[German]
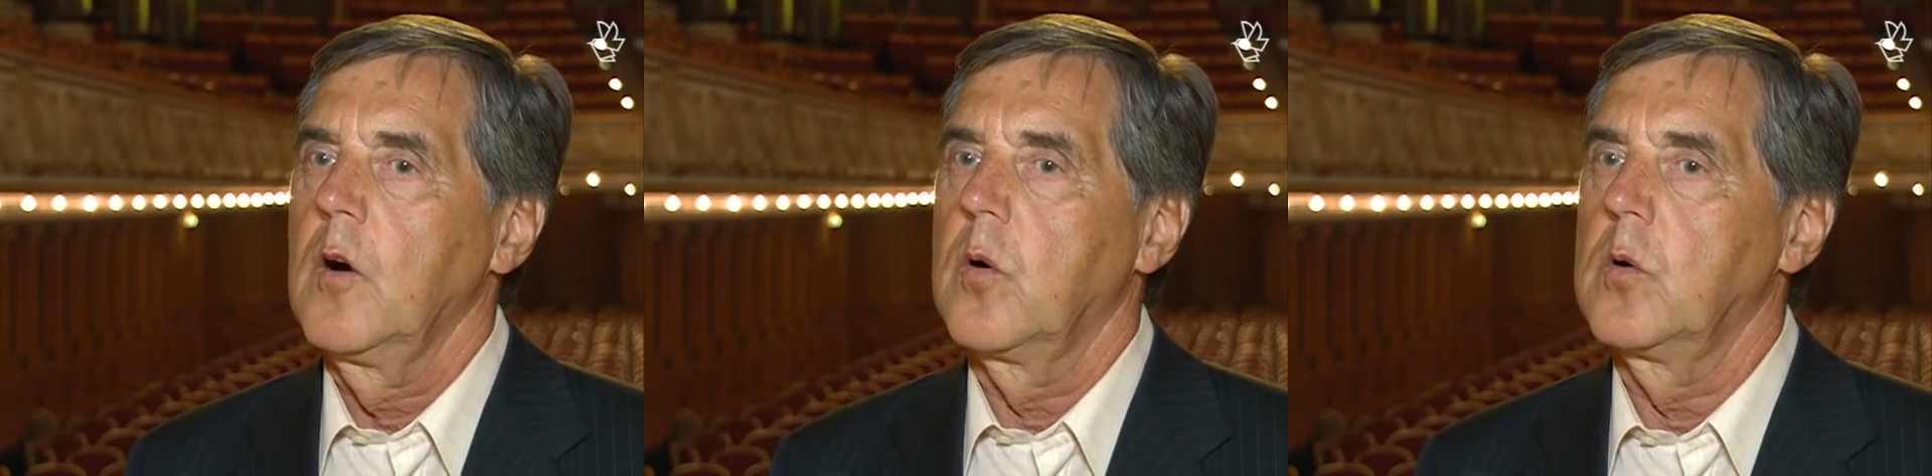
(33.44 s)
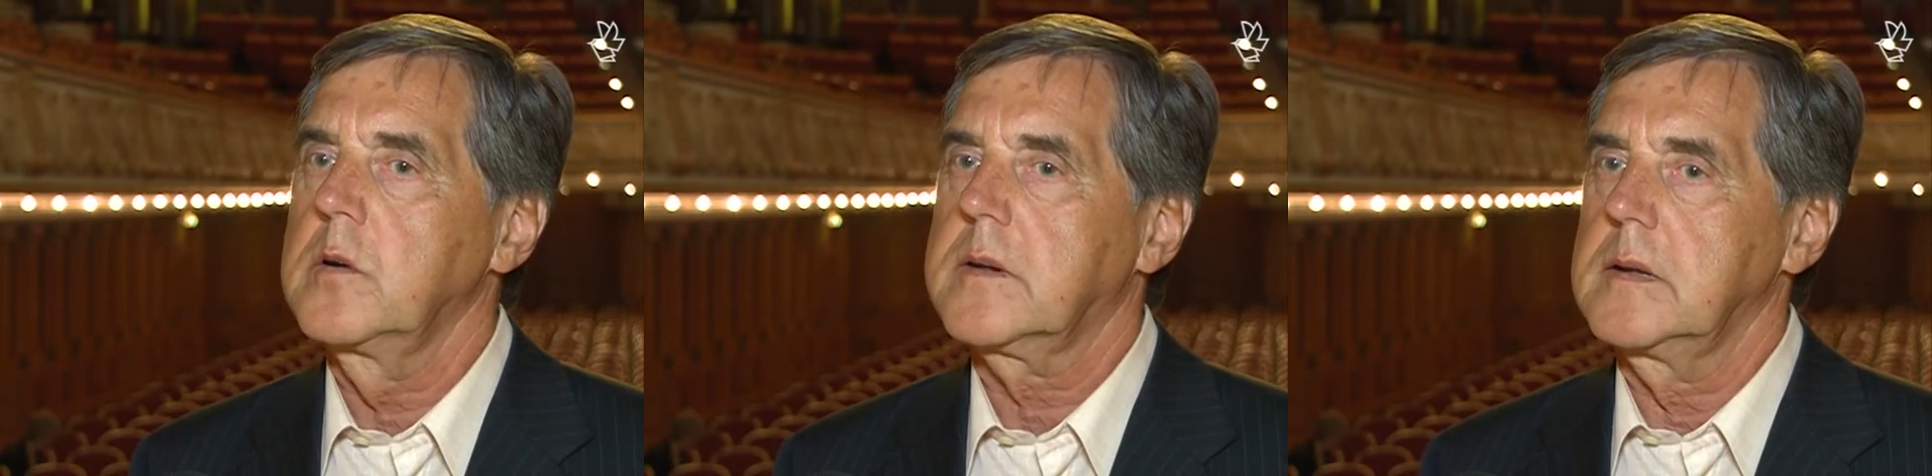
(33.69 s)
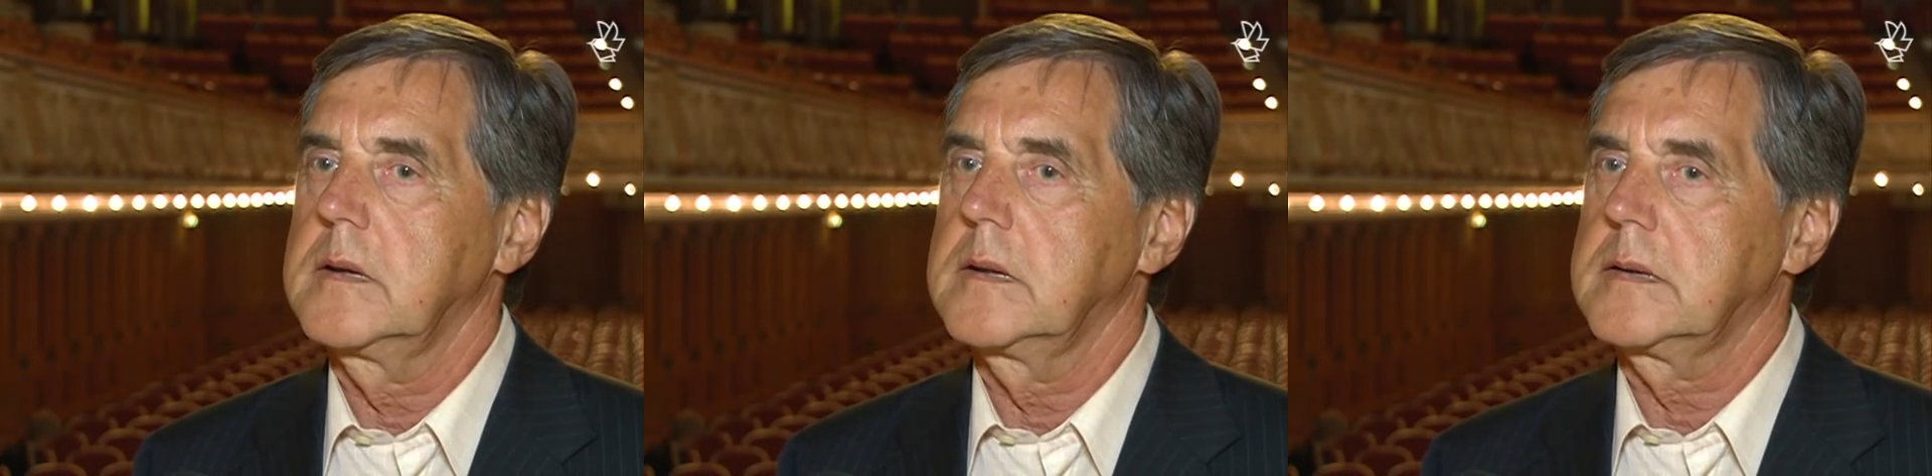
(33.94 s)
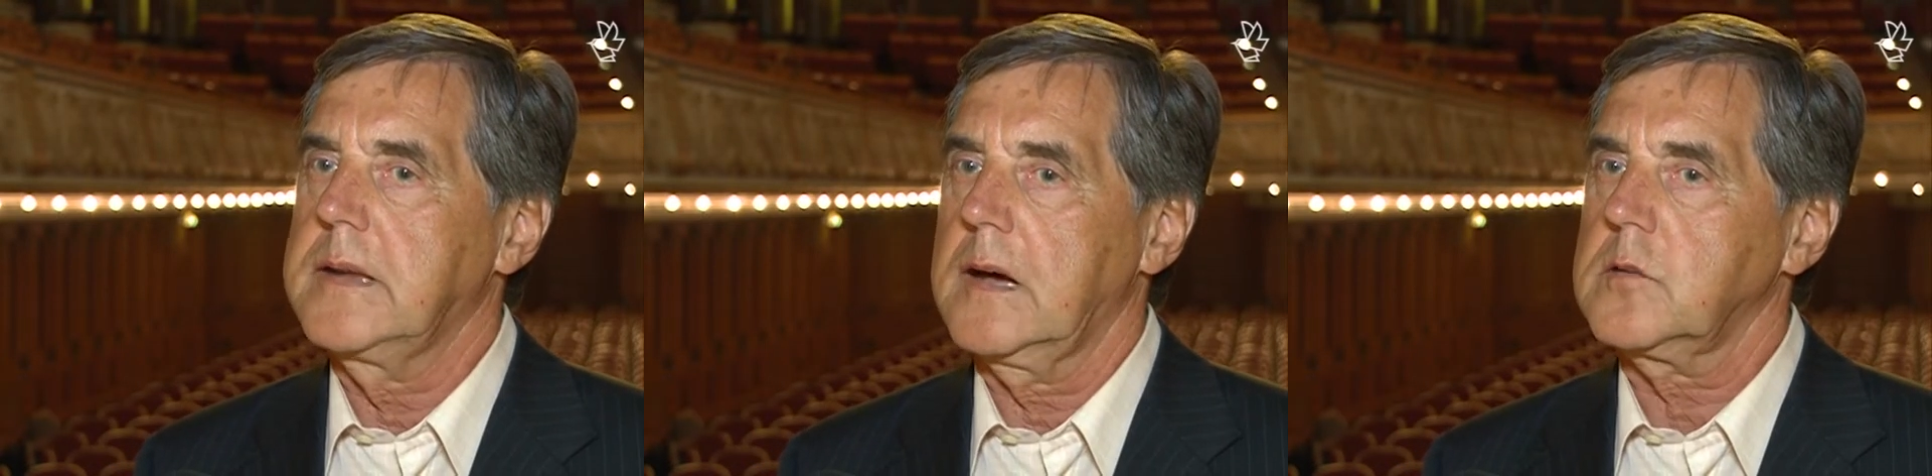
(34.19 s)
Und
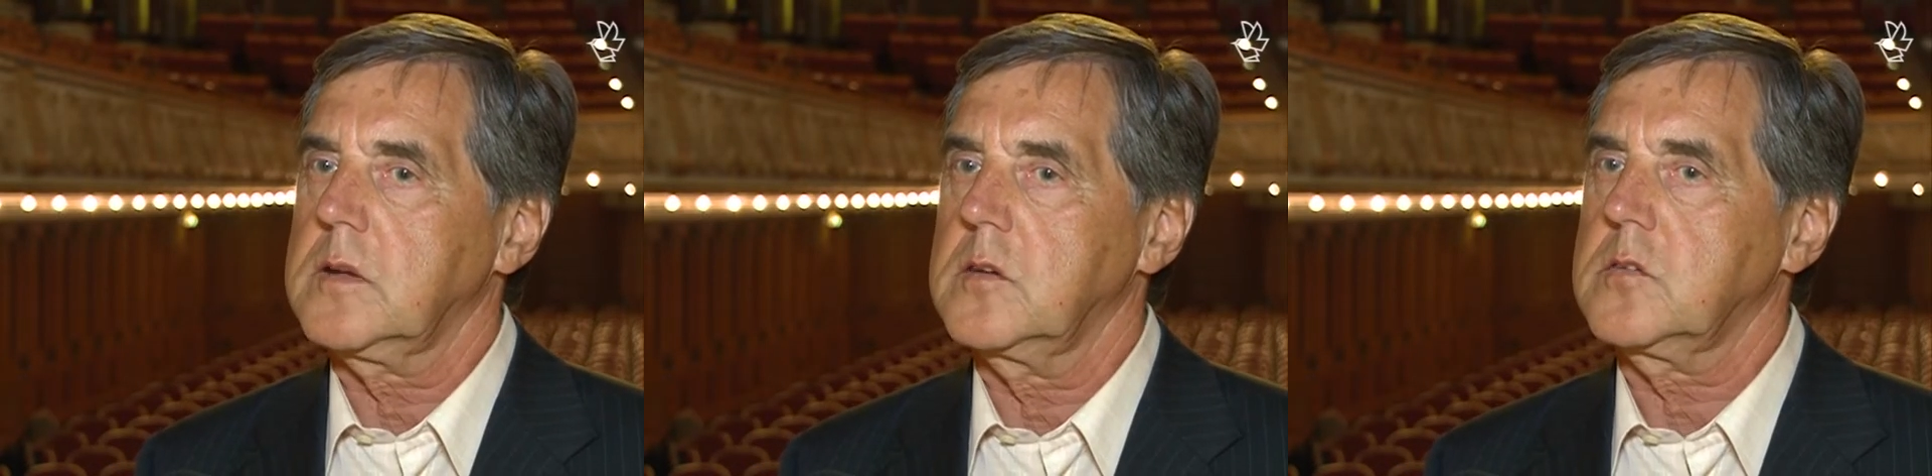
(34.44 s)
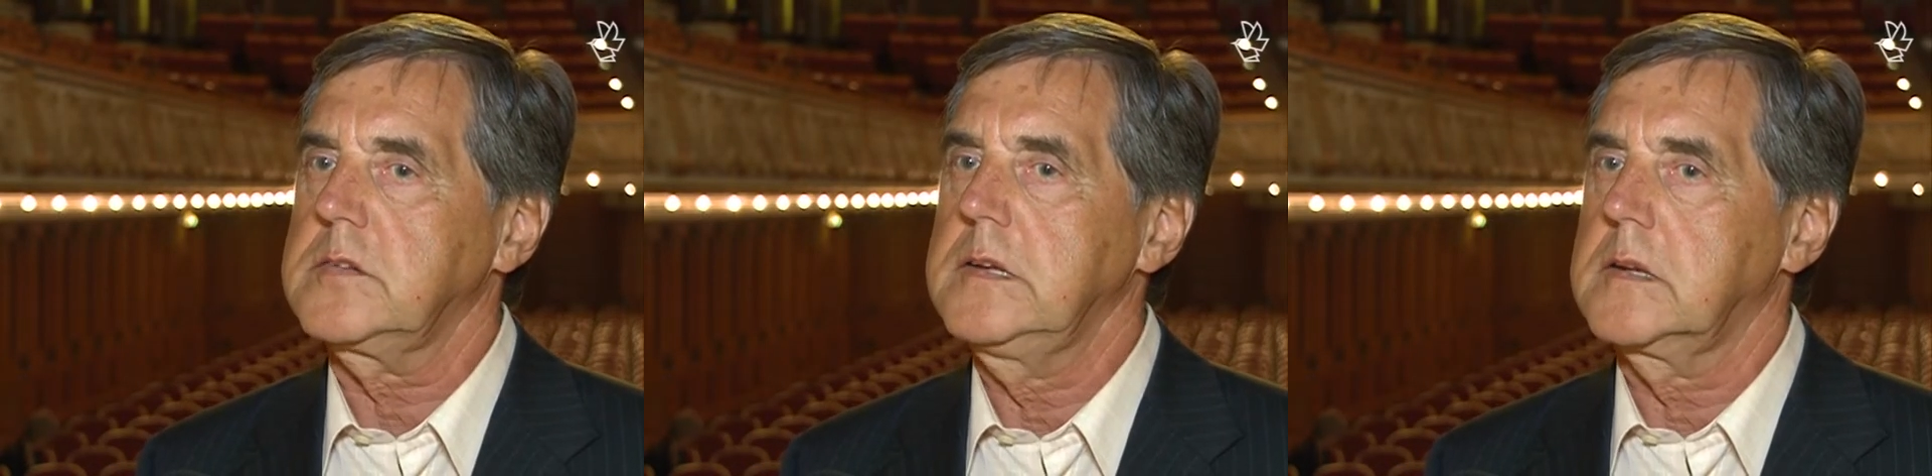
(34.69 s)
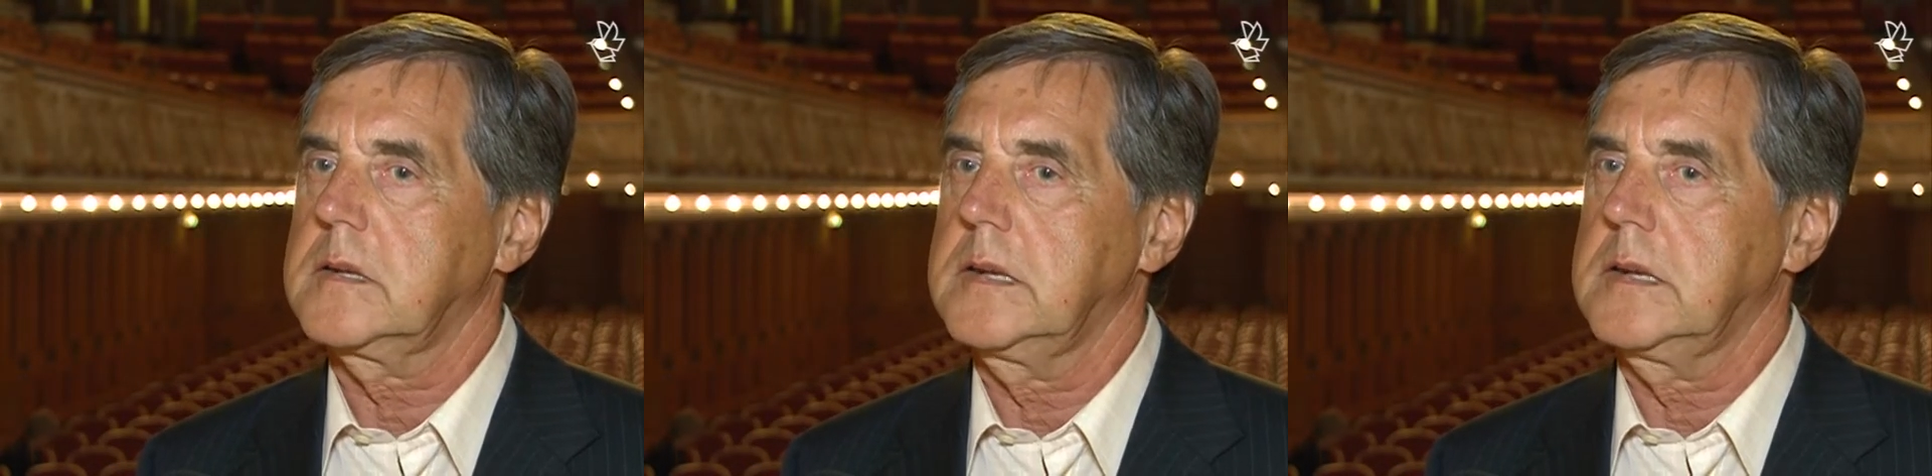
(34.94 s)
äh, dadurch ist die